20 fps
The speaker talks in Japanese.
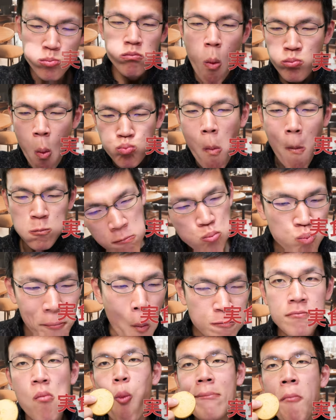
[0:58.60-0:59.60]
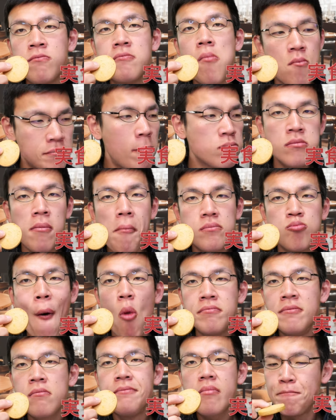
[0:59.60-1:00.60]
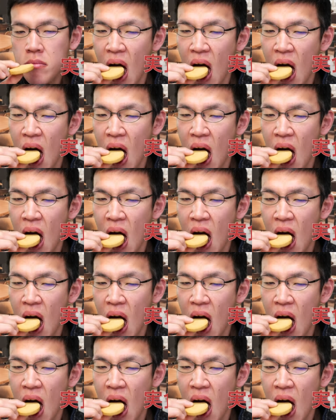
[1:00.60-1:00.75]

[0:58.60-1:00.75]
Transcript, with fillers: それほど嬉しい商品も